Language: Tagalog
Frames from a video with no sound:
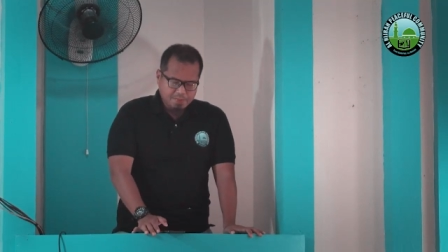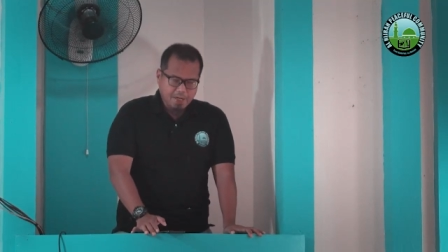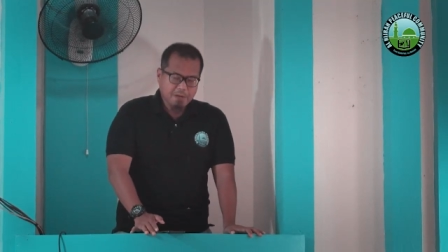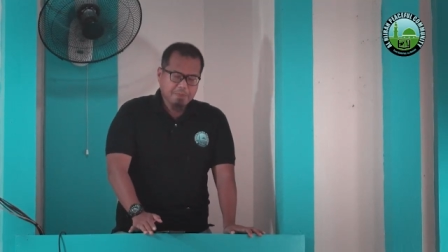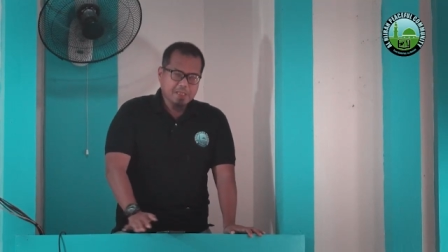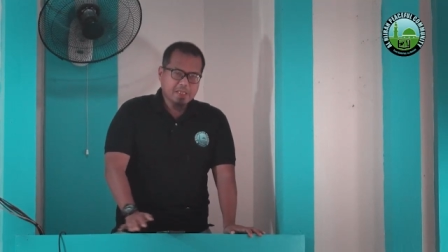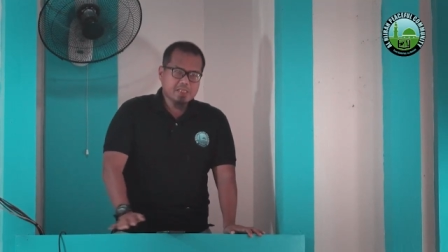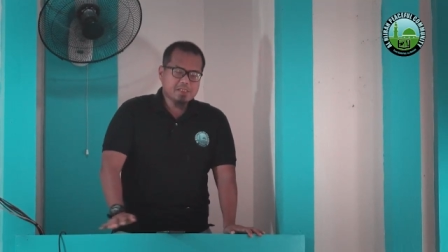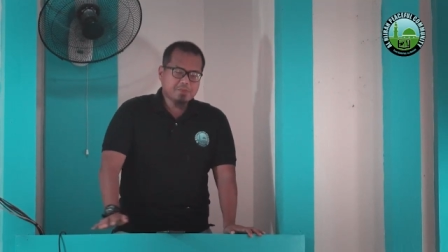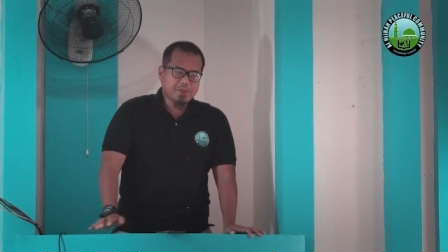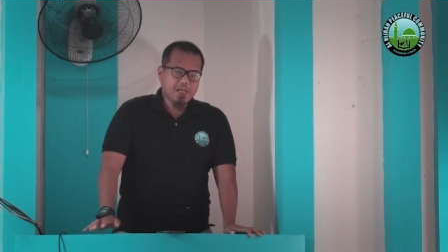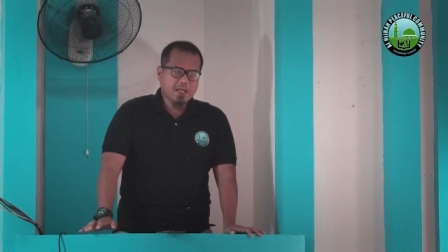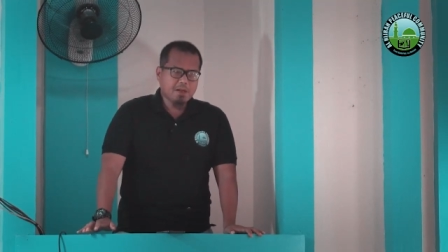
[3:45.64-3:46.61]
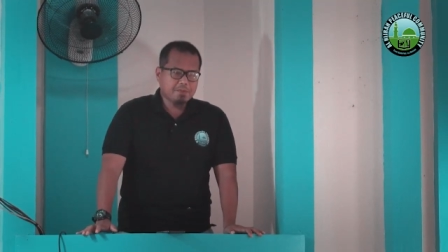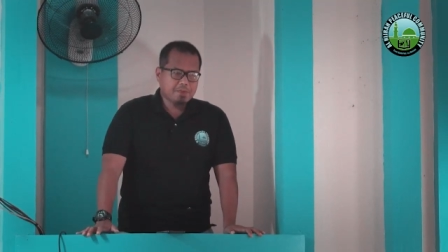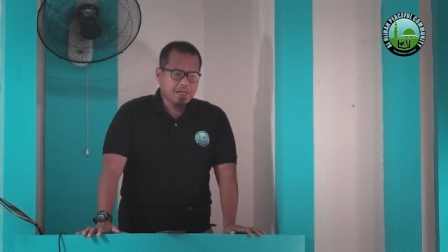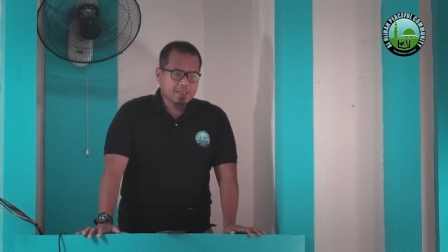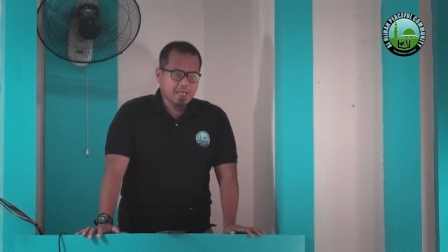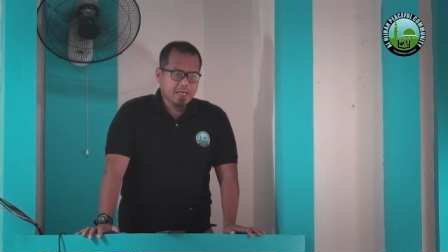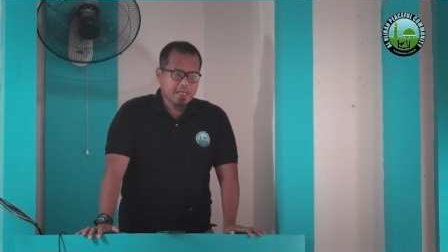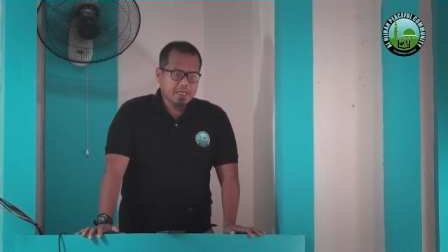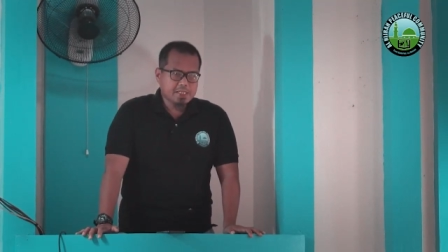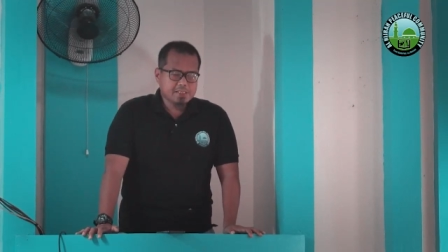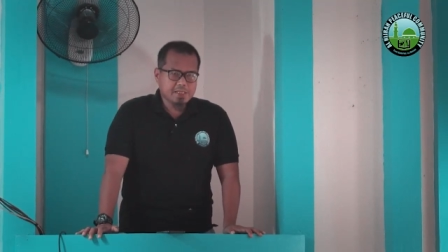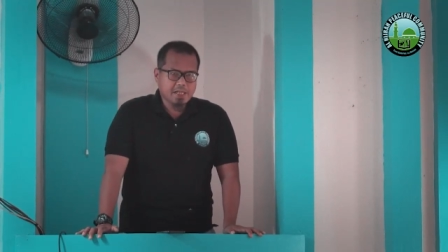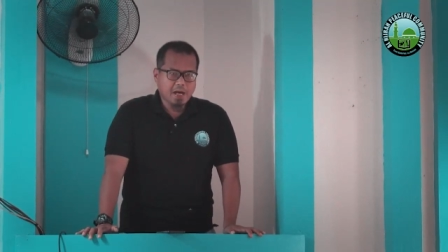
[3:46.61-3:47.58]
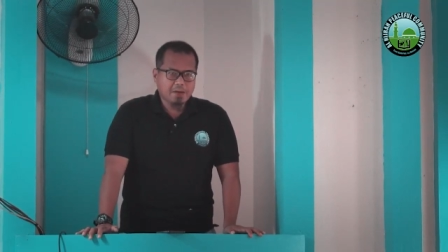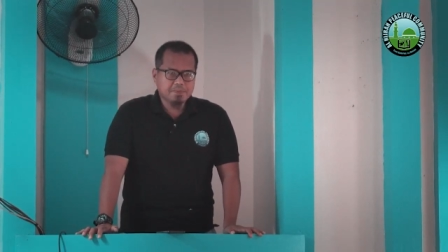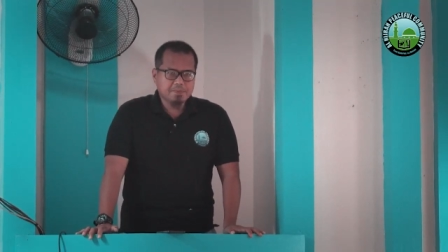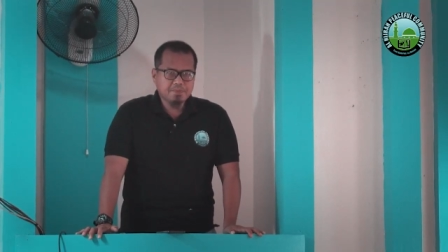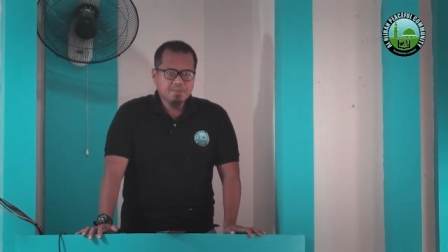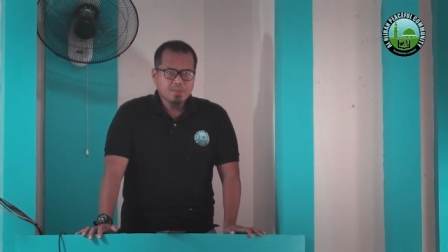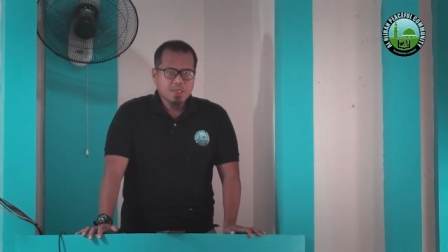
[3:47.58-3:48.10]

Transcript: Mga kapatid sa pananampalatayang Islam,